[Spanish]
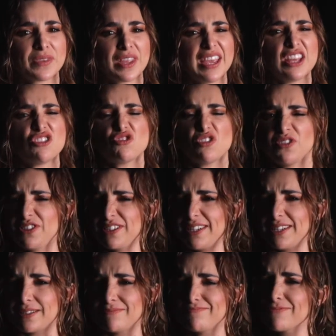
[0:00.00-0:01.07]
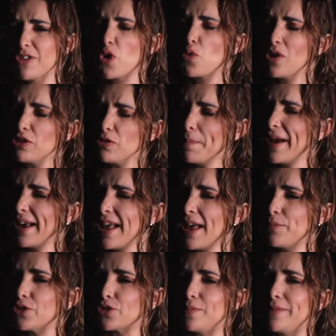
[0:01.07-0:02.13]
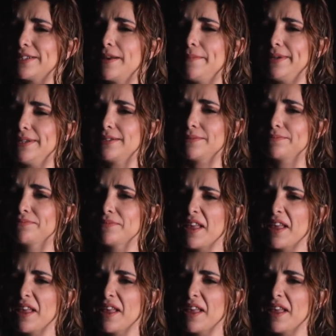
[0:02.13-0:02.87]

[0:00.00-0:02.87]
Entonces, ¿Cuánto pagamos mes a mes?